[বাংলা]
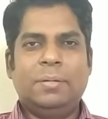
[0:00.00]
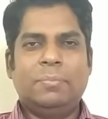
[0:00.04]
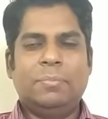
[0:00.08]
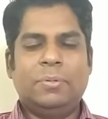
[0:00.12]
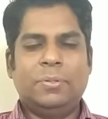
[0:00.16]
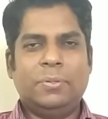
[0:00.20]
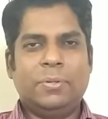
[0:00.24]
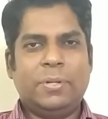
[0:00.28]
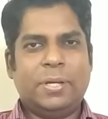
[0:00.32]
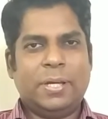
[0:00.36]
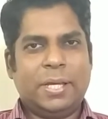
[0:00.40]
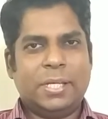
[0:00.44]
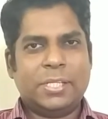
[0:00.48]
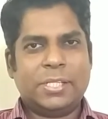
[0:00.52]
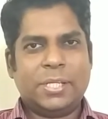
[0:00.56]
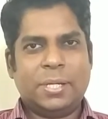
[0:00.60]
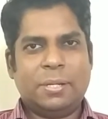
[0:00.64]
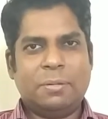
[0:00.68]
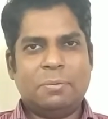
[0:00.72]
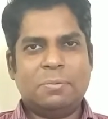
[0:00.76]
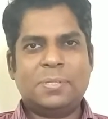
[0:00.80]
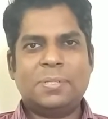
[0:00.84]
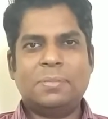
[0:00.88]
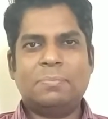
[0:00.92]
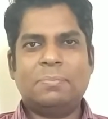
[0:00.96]
বন্ধুরা হ্যাঁ সেটি
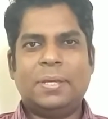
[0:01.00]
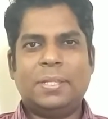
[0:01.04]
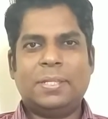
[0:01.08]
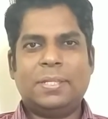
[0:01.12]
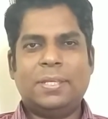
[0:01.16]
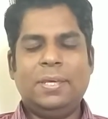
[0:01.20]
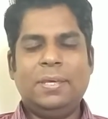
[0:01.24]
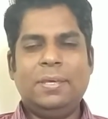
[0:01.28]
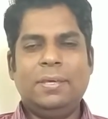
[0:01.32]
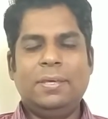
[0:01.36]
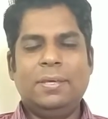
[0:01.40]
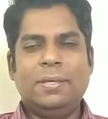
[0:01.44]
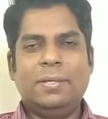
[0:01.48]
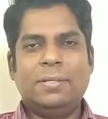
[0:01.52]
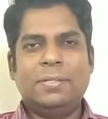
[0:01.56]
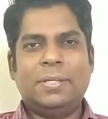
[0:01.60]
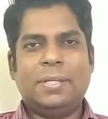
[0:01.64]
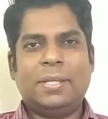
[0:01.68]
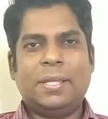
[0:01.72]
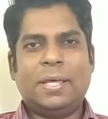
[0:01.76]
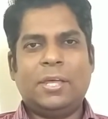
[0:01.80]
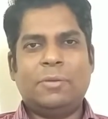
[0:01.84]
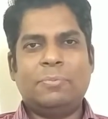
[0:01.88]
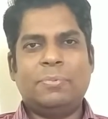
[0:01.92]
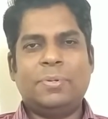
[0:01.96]
হচ্ছে মেথি
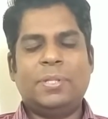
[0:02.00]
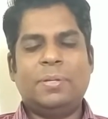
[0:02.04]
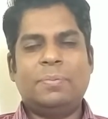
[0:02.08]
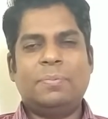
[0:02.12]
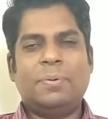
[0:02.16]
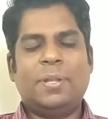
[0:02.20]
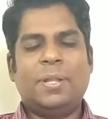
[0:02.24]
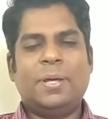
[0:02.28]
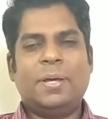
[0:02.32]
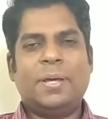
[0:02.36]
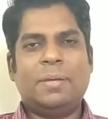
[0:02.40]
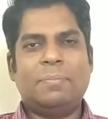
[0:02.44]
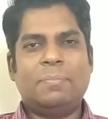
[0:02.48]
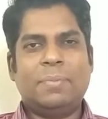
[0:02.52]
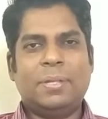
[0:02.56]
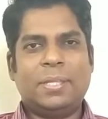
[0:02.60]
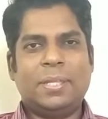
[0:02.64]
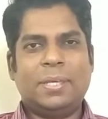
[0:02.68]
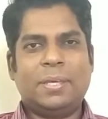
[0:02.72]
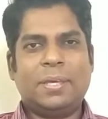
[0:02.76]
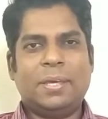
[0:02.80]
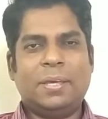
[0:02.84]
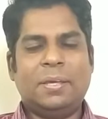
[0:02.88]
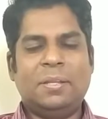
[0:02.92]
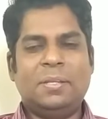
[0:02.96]
যেটা আয়ুর্বেদে বলা হয়
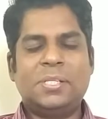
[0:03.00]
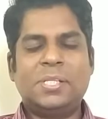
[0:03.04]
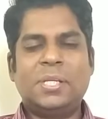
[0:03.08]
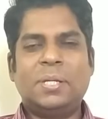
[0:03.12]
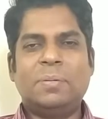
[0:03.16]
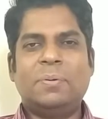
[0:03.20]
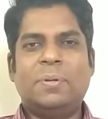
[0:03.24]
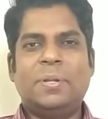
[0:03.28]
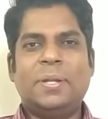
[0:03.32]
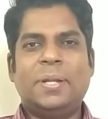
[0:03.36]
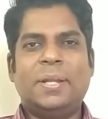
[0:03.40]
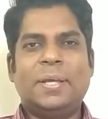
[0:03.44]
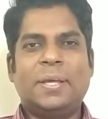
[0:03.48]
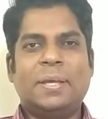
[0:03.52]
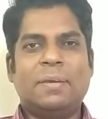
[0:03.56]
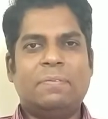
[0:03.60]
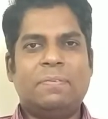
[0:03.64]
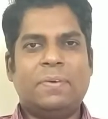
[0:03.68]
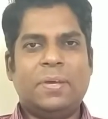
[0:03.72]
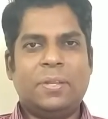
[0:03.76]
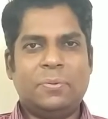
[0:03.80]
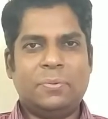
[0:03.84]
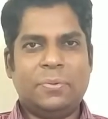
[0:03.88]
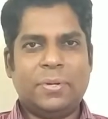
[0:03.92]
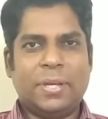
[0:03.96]
মেথিকে ইংলিশে বলে এটাকে
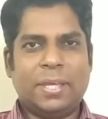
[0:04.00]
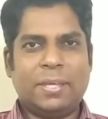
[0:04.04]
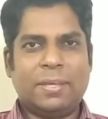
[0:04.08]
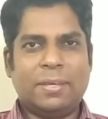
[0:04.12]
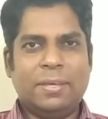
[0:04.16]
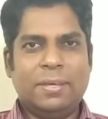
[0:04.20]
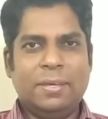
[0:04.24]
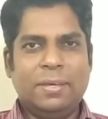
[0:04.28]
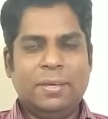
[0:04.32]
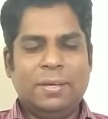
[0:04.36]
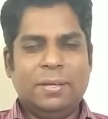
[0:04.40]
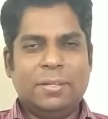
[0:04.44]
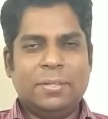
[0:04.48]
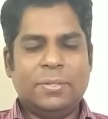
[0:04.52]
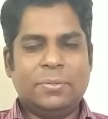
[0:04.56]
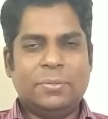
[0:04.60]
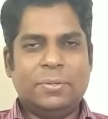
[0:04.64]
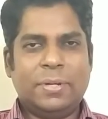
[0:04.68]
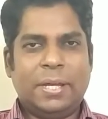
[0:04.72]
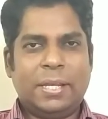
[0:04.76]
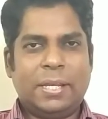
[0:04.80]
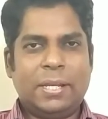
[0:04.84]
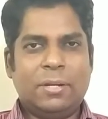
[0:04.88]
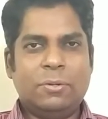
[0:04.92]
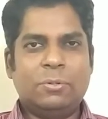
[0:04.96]
ফেনুগ্রিক তো
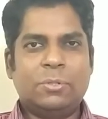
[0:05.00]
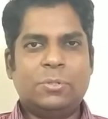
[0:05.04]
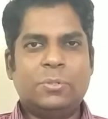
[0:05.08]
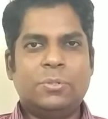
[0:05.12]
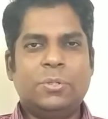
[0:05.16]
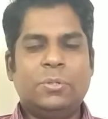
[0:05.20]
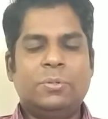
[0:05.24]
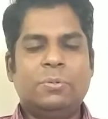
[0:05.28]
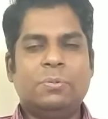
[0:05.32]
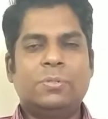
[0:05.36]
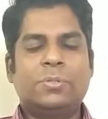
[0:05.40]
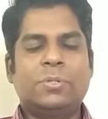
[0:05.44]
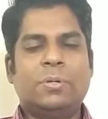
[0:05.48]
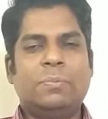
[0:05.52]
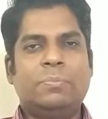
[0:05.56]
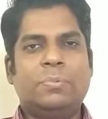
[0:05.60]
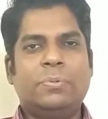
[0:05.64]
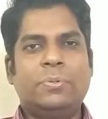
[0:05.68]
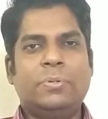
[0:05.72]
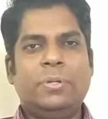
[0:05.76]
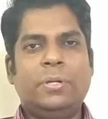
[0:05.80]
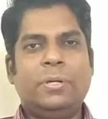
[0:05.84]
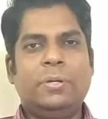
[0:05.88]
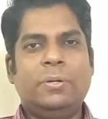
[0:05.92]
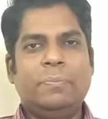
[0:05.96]
এটার ওষুধি গুণ
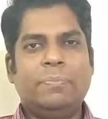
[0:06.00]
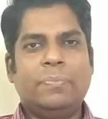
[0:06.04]
সম্পূর্ণ